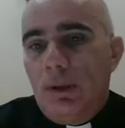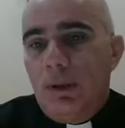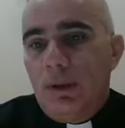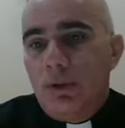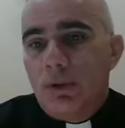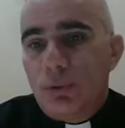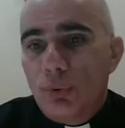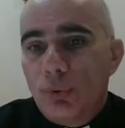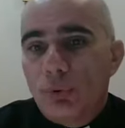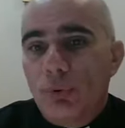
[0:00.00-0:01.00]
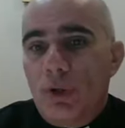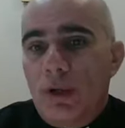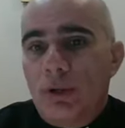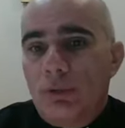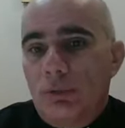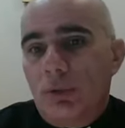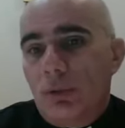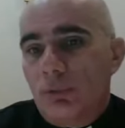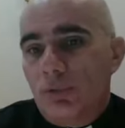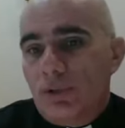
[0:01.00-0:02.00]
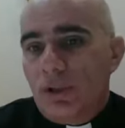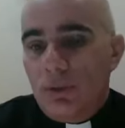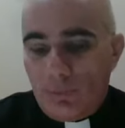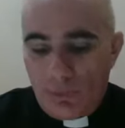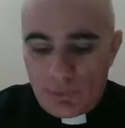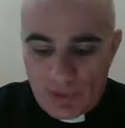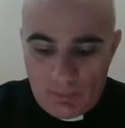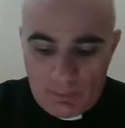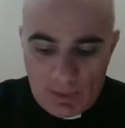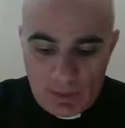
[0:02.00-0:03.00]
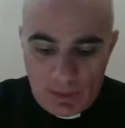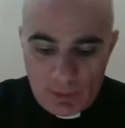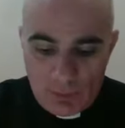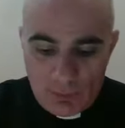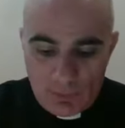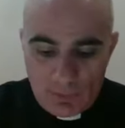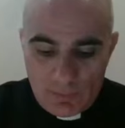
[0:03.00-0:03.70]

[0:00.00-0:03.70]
E, strukturę, którą ustanowił sam Pan Jezus.